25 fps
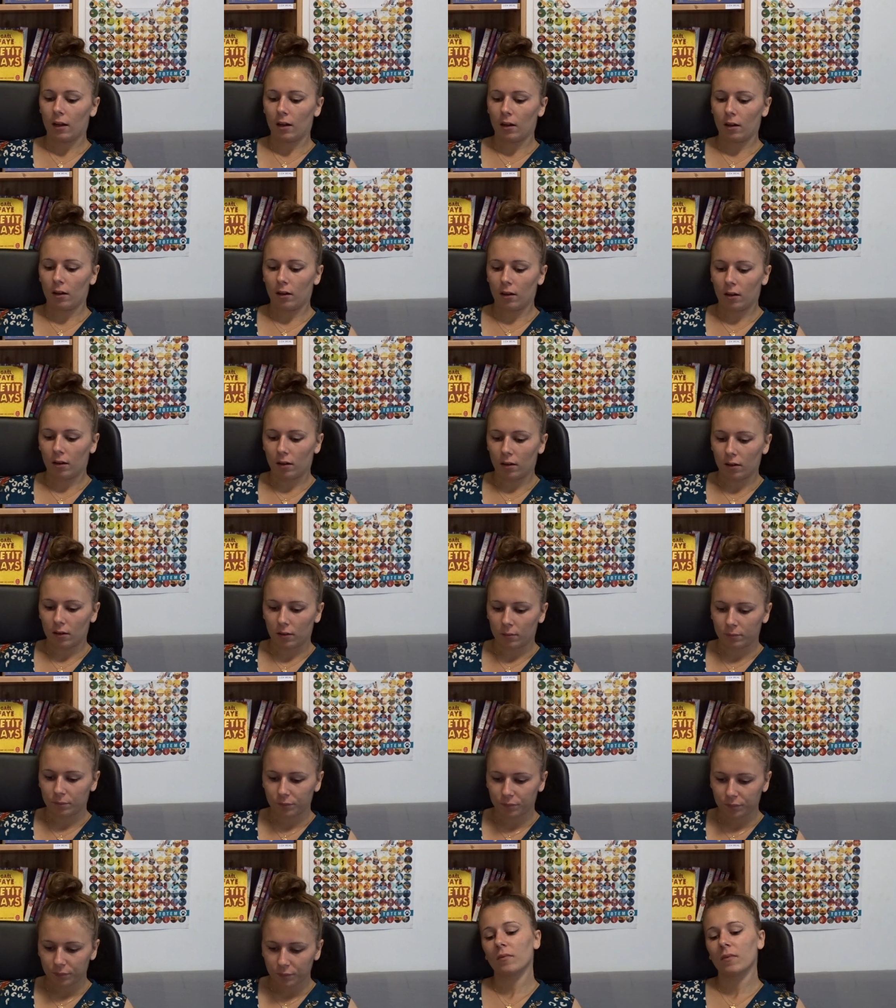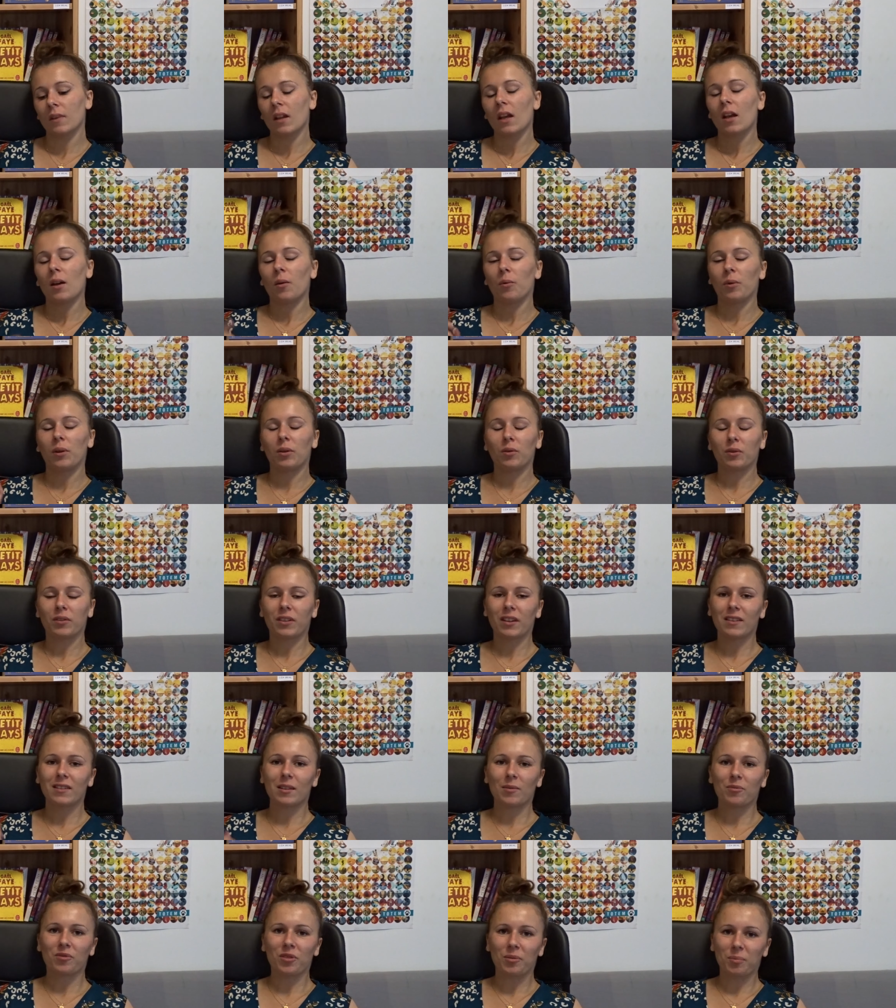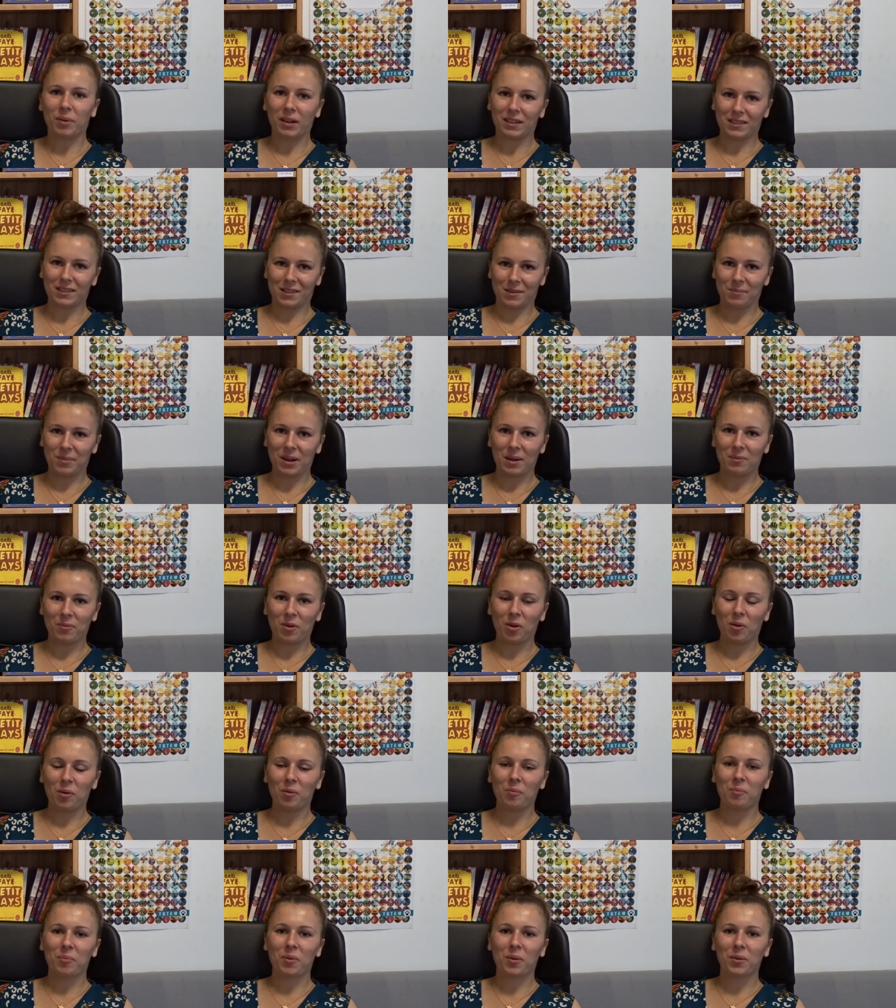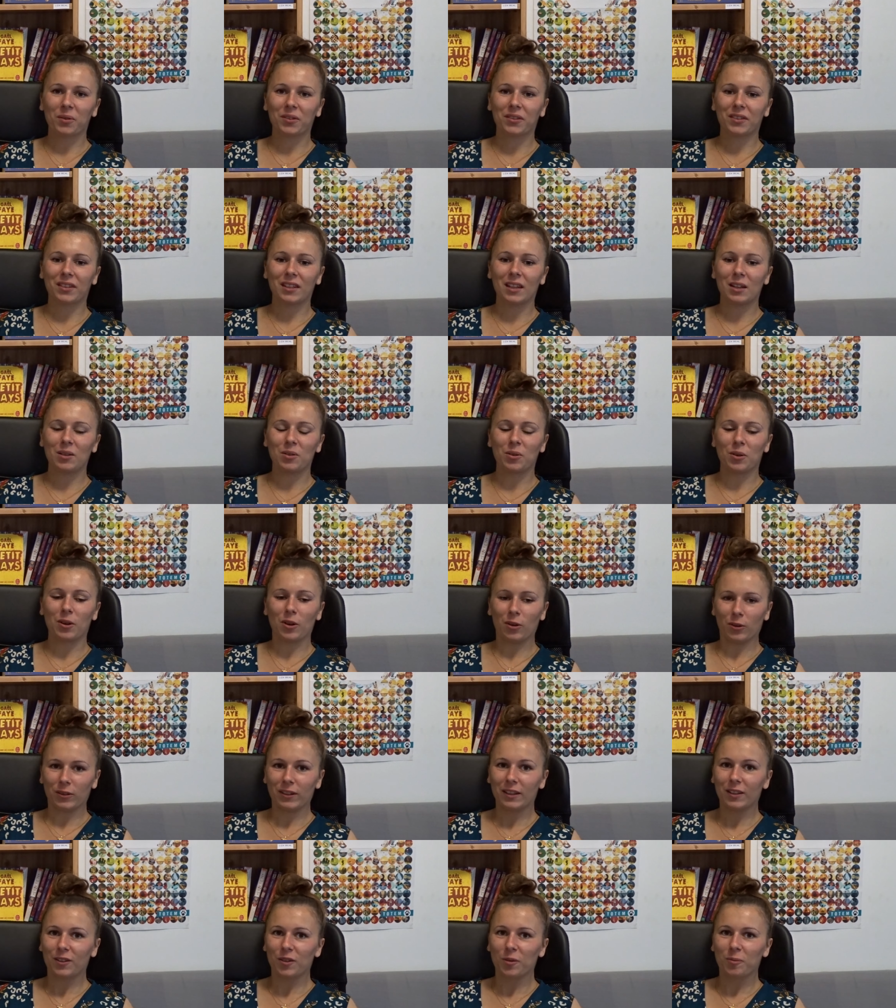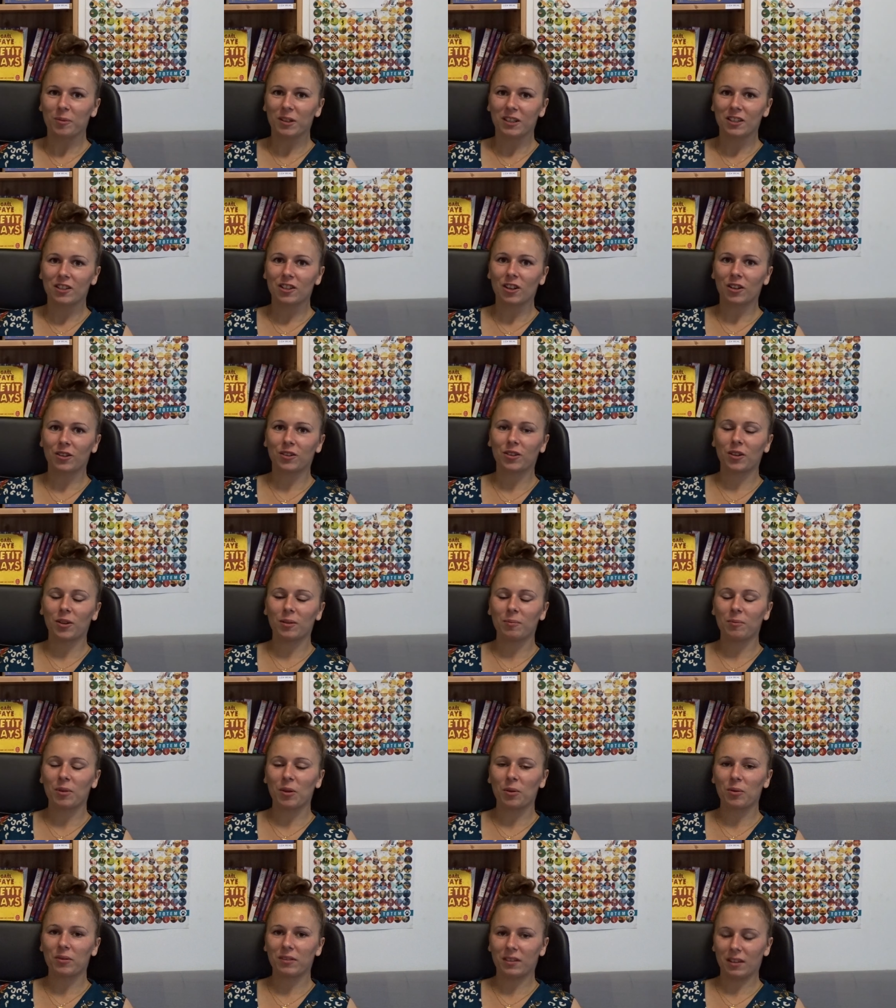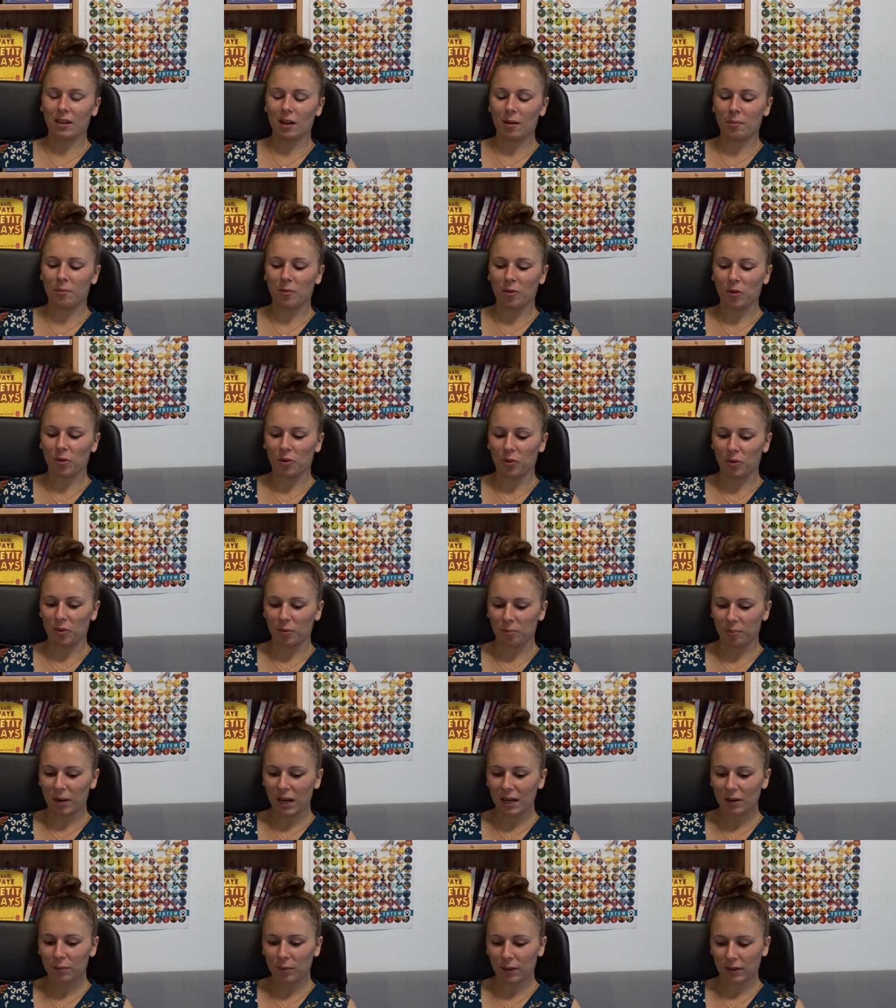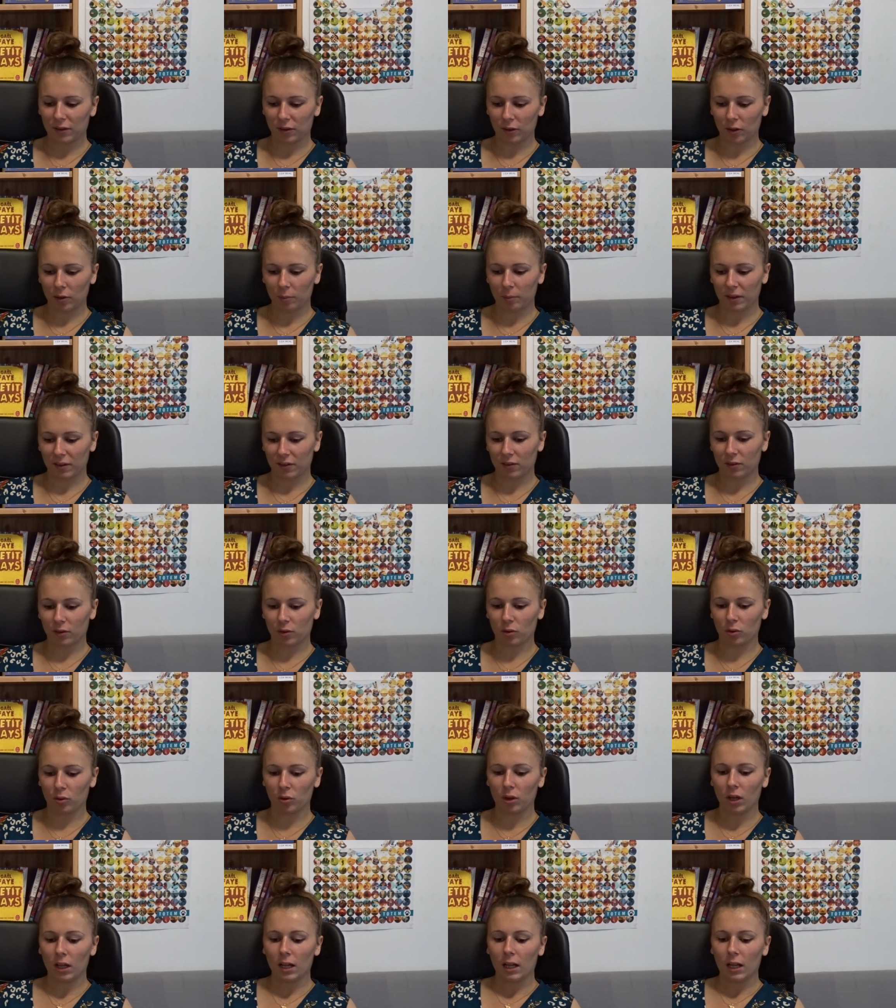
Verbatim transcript: Euh, oui, donc ça, ça me fait principalement penser aux chroniques de Bridgerton, mais aussi à, au Blackwater, parce que